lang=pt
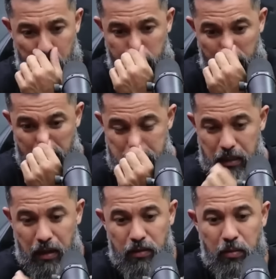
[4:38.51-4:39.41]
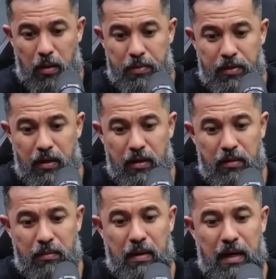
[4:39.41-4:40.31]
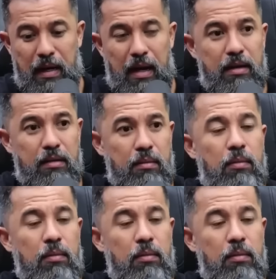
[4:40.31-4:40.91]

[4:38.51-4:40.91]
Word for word: Policial do Bob chegando baleado.